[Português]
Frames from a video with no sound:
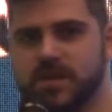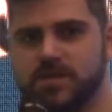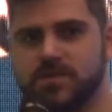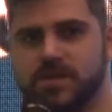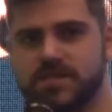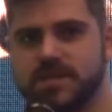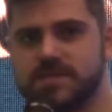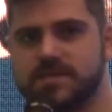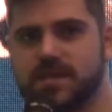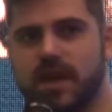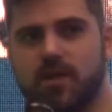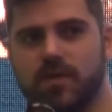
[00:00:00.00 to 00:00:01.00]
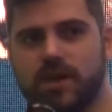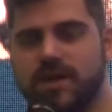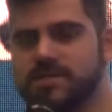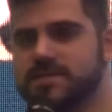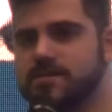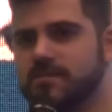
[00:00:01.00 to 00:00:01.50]
Então, às vezes, agora na
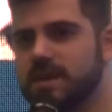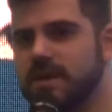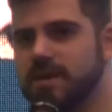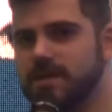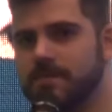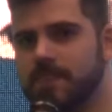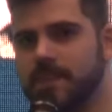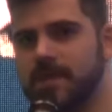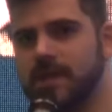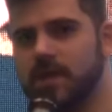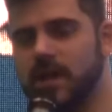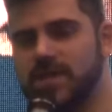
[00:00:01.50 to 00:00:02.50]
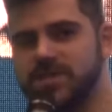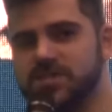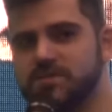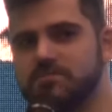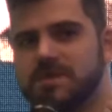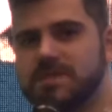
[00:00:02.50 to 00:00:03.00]
semana, a
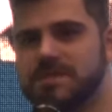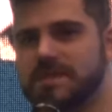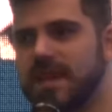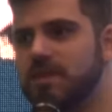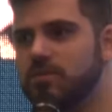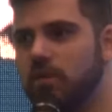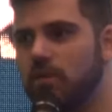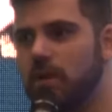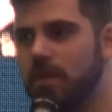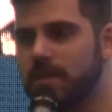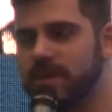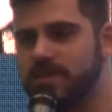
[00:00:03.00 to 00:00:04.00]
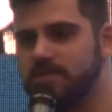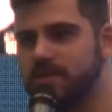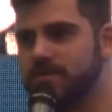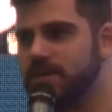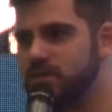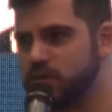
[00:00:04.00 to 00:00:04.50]
gente mantém normalmente
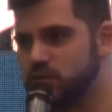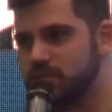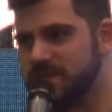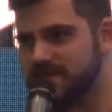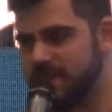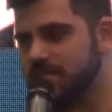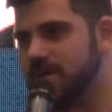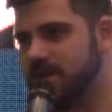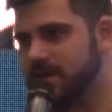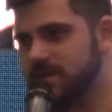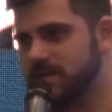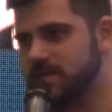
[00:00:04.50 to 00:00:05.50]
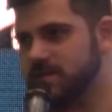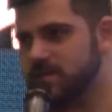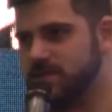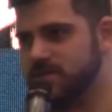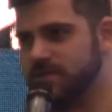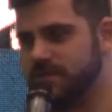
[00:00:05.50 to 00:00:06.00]
pelo menos uma semana
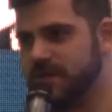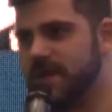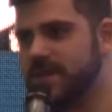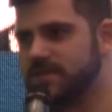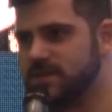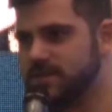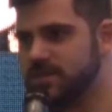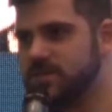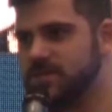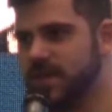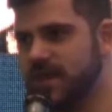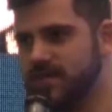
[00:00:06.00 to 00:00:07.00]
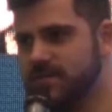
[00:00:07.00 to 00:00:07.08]
de diferença a gente tem,